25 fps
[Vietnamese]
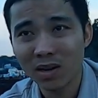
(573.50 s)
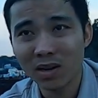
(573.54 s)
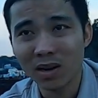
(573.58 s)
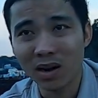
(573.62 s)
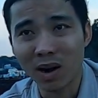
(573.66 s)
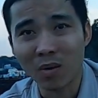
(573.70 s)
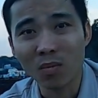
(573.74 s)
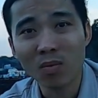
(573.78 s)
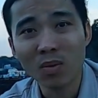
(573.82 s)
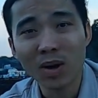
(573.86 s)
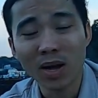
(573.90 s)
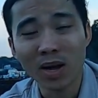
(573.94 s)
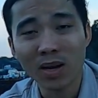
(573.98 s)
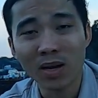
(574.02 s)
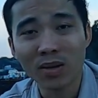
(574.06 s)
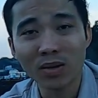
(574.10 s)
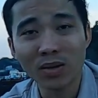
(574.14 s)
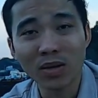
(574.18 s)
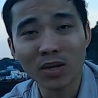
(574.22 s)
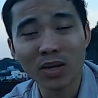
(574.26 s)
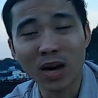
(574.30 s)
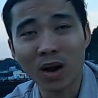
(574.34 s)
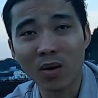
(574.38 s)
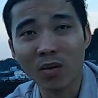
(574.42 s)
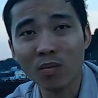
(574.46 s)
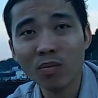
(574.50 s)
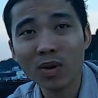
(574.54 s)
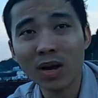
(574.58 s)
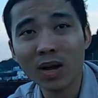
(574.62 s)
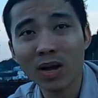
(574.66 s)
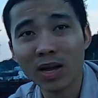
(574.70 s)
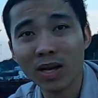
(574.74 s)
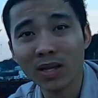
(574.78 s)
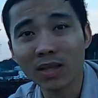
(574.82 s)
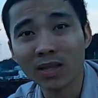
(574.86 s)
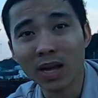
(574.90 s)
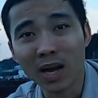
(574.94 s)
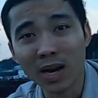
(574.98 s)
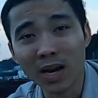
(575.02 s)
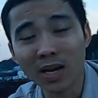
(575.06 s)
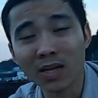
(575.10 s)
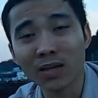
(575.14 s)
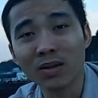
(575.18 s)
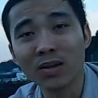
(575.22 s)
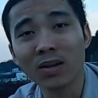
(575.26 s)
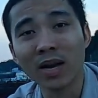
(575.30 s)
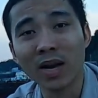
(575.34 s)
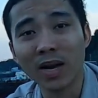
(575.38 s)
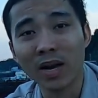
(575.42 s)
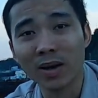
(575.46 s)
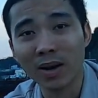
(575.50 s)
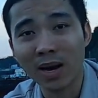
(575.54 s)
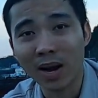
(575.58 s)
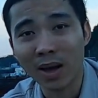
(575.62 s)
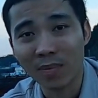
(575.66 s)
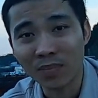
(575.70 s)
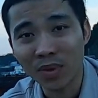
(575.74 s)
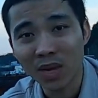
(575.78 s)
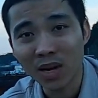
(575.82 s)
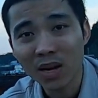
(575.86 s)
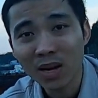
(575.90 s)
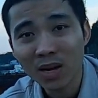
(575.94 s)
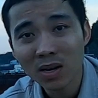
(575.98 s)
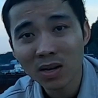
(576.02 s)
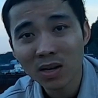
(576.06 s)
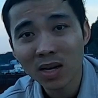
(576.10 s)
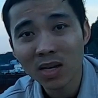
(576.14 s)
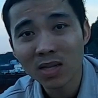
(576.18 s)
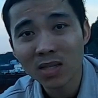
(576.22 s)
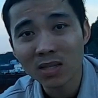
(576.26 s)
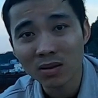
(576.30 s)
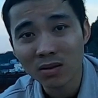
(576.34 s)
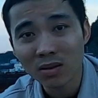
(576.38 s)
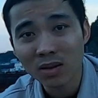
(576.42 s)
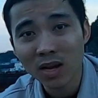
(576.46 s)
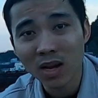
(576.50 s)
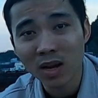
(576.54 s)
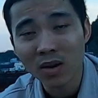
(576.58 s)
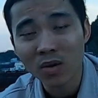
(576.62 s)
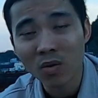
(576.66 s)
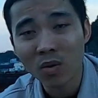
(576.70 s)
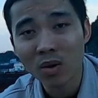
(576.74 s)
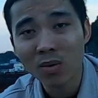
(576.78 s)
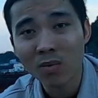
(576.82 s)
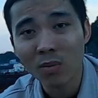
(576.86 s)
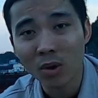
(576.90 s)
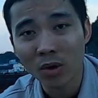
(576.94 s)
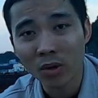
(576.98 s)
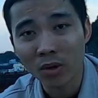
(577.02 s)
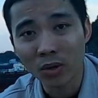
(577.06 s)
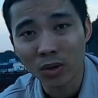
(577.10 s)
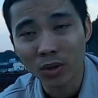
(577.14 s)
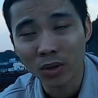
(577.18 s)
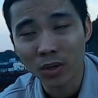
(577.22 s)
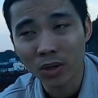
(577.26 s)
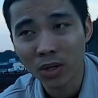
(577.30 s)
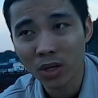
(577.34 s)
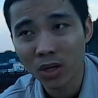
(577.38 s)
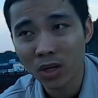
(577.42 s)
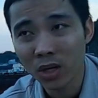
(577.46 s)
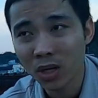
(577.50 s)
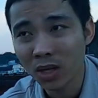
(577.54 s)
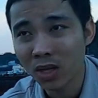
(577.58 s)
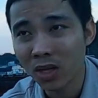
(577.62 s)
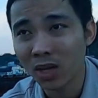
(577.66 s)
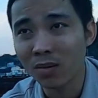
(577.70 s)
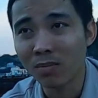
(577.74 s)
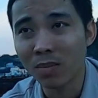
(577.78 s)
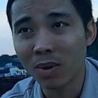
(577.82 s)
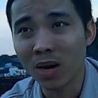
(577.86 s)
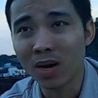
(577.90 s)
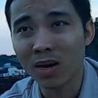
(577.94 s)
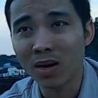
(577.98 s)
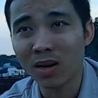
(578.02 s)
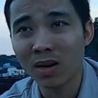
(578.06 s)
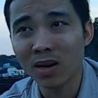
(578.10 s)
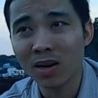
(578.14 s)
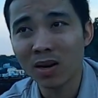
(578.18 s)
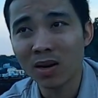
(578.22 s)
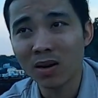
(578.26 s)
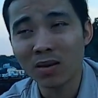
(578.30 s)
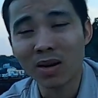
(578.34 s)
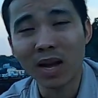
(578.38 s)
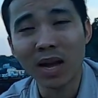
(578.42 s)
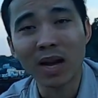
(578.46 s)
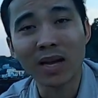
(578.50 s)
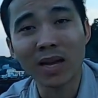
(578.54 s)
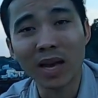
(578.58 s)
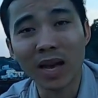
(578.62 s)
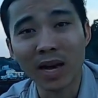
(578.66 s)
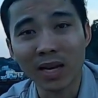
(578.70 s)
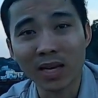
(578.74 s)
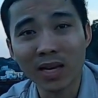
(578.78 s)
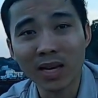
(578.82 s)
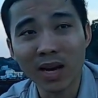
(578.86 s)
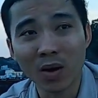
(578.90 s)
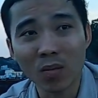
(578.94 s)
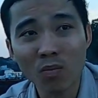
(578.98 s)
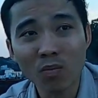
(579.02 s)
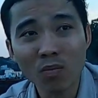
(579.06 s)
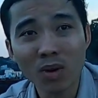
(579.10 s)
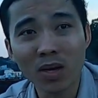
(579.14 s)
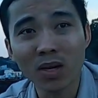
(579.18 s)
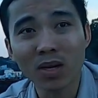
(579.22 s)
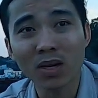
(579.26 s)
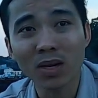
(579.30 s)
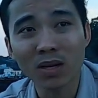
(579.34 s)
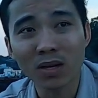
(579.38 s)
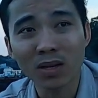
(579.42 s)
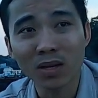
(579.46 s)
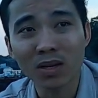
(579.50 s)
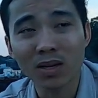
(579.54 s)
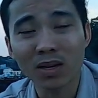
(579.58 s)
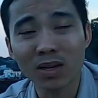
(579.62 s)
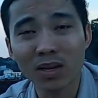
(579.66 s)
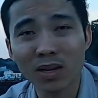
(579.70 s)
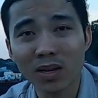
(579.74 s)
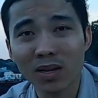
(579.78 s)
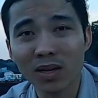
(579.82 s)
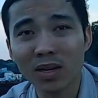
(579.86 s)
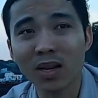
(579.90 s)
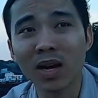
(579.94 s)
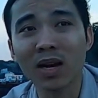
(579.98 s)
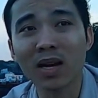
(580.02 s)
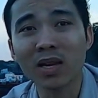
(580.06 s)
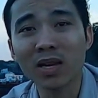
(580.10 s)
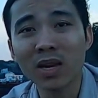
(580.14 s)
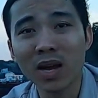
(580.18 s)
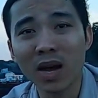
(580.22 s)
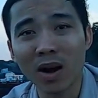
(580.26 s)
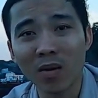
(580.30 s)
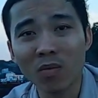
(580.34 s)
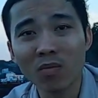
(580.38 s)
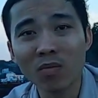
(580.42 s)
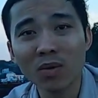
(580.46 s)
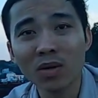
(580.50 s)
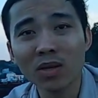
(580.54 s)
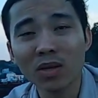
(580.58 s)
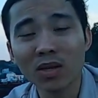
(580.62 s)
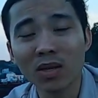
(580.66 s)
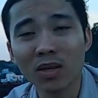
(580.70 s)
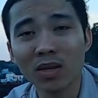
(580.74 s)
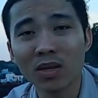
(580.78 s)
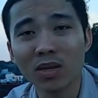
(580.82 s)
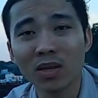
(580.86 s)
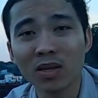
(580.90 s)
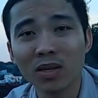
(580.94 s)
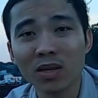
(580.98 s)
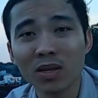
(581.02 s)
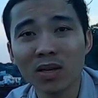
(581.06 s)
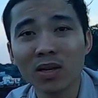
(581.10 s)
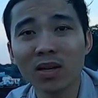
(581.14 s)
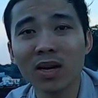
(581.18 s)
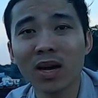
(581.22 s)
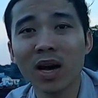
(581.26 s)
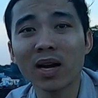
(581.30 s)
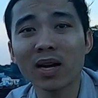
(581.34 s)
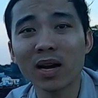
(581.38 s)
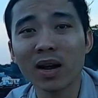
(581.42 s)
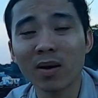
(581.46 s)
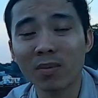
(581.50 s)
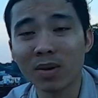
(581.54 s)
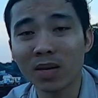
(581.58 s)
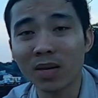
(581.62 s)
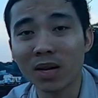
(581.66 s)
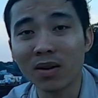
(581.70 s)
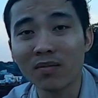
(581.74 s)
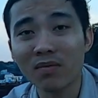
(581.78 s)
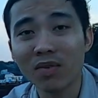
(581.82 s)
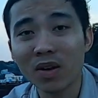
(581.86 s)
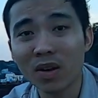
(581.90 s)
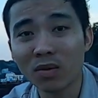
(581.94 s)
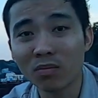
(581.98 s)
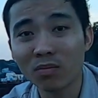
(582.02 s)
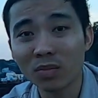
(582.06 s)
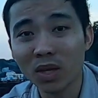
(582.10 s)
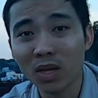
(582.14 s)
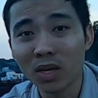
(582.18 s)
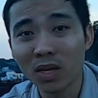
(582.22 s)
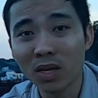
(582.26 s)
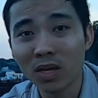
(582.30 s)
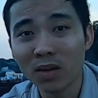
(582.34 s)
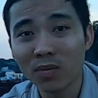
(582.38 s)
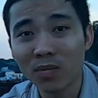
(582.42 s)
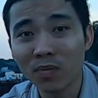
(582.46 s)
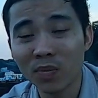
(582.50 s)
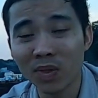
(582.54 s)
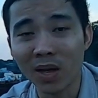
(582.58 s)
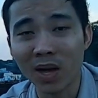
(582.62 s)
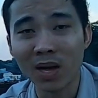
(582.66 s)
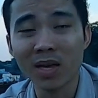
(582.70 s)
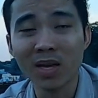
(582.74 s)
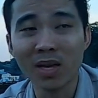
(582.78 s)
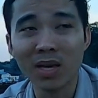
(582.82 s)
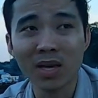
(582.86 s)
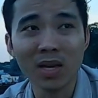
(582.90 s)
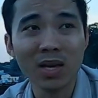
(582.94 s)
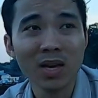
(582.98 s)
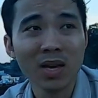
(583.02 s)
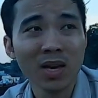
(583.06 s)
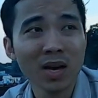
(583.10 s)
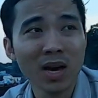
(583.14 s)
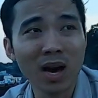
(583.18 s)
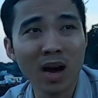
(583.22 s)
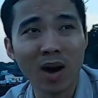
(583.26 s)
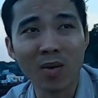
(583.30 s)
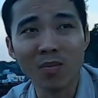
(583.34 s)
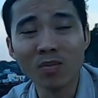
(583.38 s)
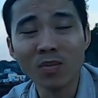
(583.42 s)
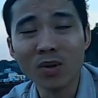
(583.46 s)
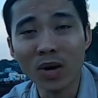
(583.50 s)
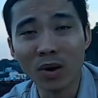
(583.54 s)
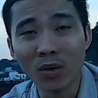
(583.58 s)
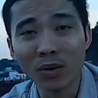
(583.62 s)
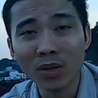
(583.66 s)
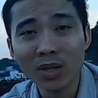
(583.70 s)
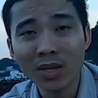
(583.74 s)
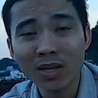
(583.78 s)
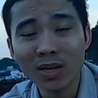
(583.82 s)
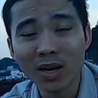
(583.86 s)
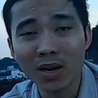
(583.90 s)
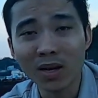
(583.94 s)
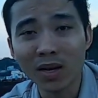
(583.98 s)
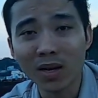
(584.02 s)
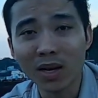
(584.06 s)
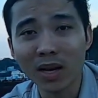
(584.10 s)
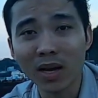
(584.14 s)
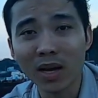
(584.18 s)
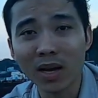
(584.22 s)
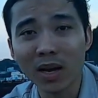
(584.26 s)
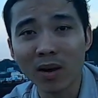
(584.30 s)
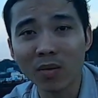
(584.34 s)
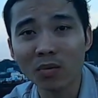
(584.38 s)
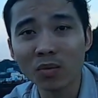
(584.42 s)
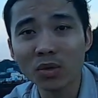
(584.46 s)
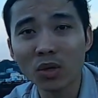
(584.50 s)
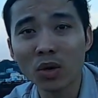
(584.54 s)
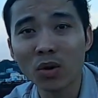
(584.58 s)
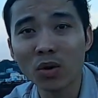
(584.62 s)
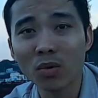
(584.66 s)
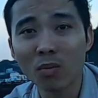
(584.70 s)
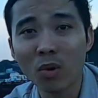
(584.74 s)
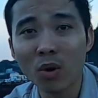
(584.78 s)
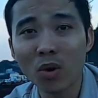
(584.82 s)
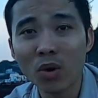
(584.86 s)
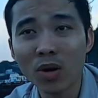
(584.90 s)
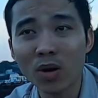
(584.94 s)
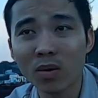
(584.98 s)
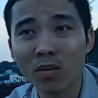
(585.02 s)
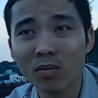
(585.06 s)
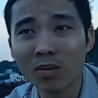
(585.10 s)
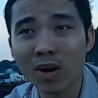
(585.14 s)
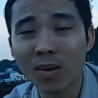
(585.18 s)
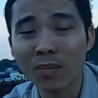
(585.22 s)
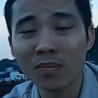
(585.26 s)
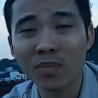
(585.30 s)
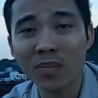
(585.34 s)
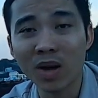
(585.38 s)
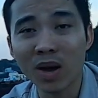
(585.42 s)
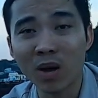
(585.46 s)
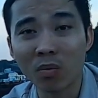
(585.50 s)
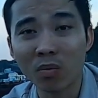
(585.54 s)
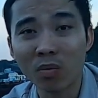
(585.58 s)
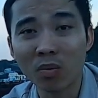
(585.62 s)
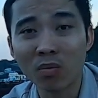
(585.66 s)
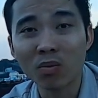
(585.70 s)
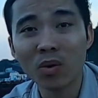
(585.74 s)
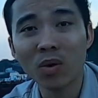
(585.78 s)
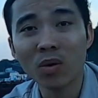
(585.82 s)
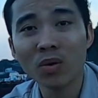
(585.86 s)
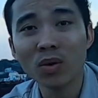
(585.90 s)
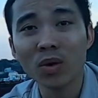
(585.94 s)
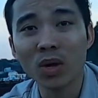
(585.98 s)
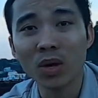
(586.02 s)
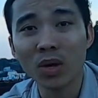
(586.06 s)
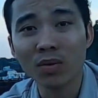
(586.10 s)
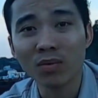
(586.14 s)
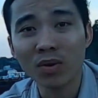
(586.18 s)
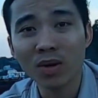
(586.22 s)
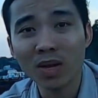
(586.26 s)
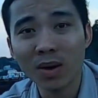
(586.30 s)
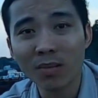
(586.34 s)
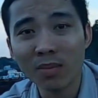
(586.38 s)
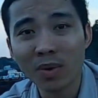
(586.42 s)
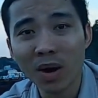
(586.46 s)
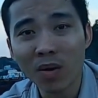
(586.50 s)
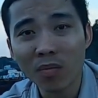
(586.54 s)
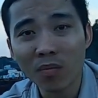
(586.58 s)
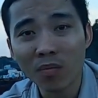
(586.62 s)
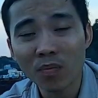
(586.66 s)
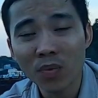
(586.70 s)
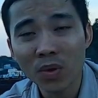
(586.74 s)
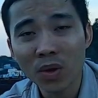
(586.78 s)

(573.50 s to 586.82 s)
ổng là người ổng là hiện tại là người là làm chính ở cái xưởng này luôn á mọi người thì mình cằn nhằn với ổng mình nghịch với ổng á thì khác nào mình nghịch với công ty tại vì ổng giỏi tiếng nhật nè ổng soi mối ổng đâm chọc ổng nói chuyện với giám đốc